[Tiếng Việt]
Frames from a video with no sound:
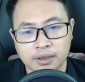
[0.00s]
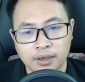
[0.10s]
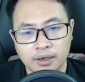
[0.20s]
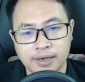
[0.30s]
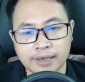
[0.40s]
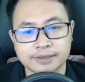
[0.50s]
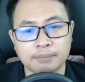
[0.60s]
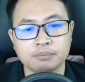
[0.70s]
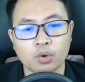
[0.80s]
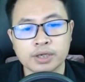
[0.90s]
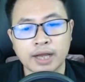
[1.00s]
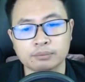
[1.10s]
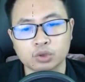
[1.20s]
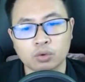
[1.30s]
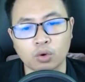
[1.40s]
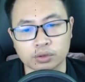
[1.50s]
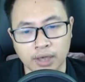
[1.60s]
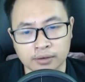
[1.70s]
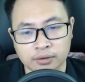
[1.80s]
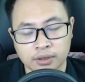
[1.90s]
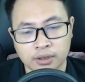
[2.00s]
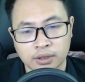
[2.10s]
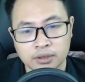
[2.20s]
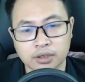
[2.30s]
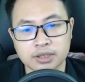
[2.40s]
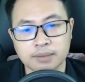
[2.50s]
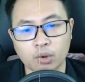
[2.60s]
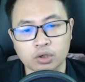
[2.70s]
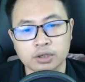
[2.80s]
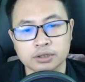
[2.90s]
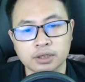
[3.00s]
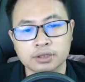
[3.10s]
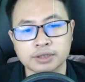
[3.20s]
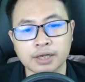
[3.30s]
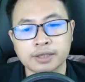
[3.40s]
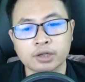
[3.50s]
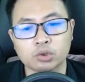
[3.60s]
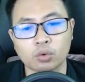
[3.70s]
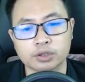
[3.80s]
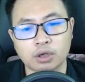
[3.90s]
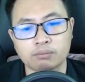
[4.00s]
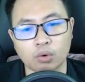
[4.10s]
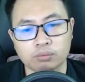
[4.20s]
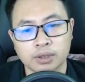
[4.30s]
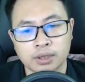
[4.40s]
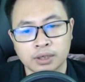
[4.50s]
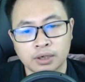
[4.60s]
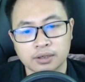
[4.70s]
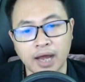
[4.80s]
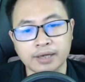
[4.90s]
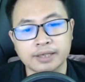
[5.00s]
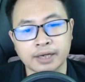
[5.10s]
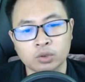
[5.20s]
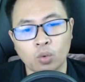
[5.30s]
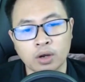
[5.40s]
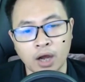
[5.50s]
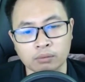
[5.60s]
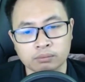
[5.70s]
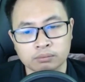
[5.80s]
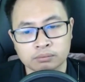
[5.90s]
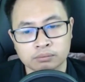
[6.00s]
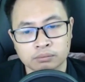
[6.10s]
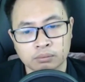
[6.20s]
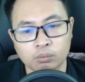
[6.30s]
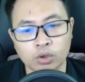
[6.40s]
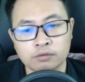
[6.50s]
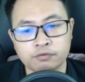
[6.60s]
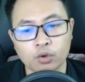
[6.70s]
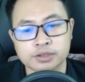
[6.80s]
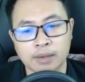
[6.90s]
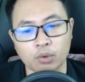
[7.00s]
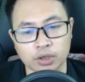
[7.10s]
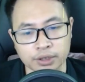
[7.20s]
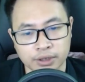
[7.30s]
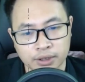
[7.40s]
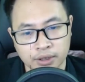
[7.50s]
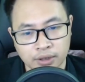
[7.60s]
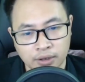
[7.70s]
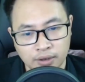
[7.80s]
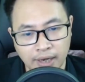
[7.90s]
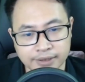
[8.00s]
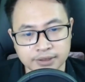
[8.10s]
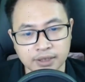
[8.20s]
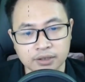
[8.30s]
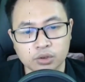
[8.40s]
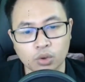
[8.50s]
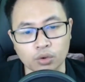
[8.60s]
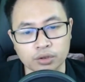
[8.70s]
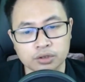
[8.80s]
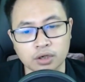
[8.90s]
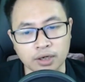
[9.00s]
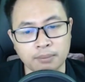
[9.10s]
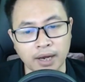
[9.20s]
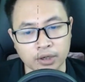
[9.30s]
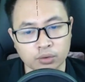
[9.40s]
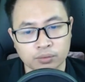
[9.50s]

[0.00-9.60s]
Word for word: Là trăm mối cảm xúc ngổn ngang Tựa như là một cơn ức chế tích tụ ở trong bụng Đã đi đến cuống họng Muốn phun ra một hơi Lại sợ tổn thương đến bằng hữu